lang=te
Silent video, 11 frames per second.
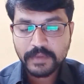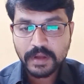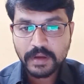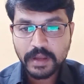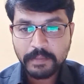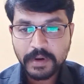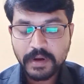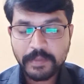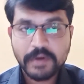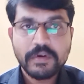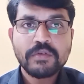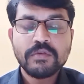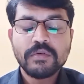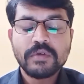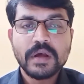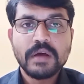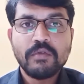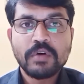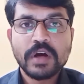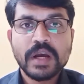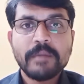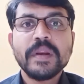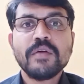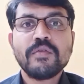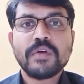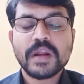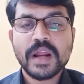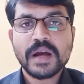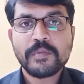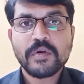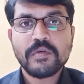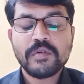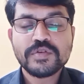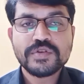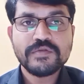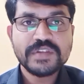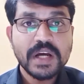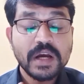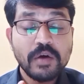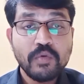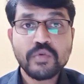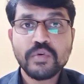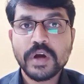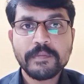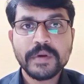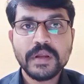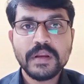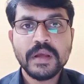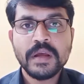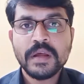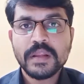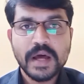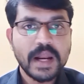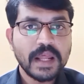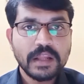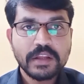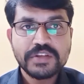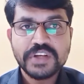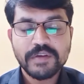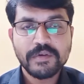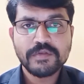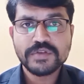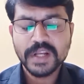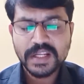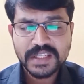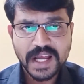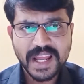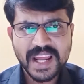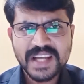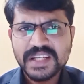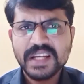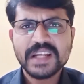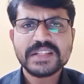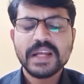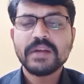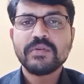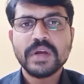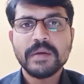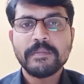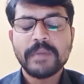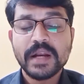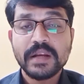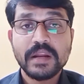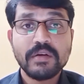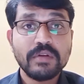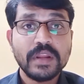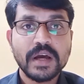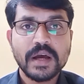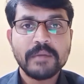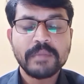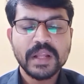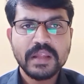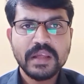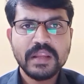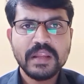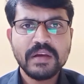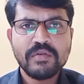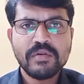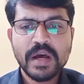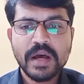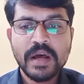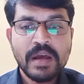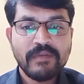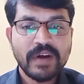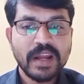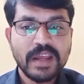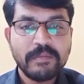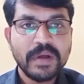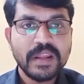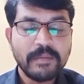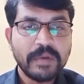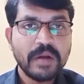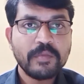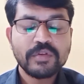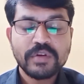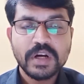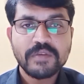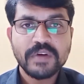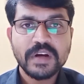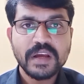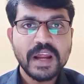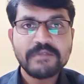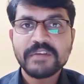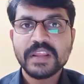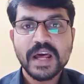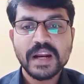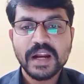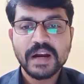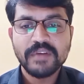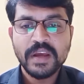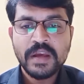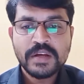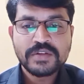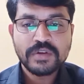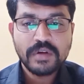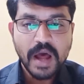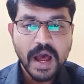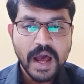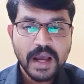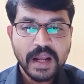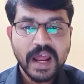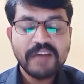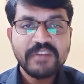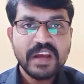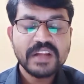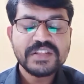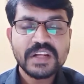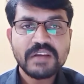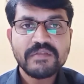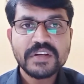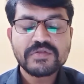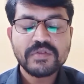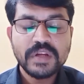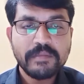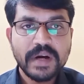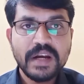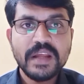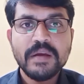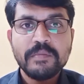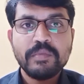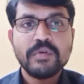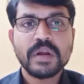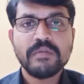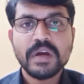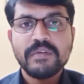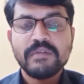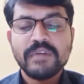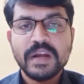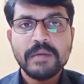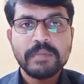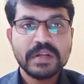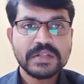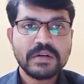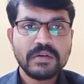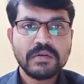ఇప్ప ఇప్పటి వరకు ఒక కంపెనీ కూడా రాకపోవడం అవ్వచ్చు విశాఖ ఉక్కు కంపెనీని ధారాదత్తం చేయడం అవ్వచ్చు ఇలా చాలా చాలా చాలా ఉన్నాయి పార్టీ రంగుల దాకా ప్రతిదీ కూడా వాళ్ళకి ఇబ్బందే పడిపోతున్నటువంటి గ్రాఫ్కి తార్కాణమే సో ఆ గ్రాఫ్ని అంచనా వేసుకొని మళ్ళీ ఇప్పుడు రివైవ్ అవ్వాలి ప్రజల్లో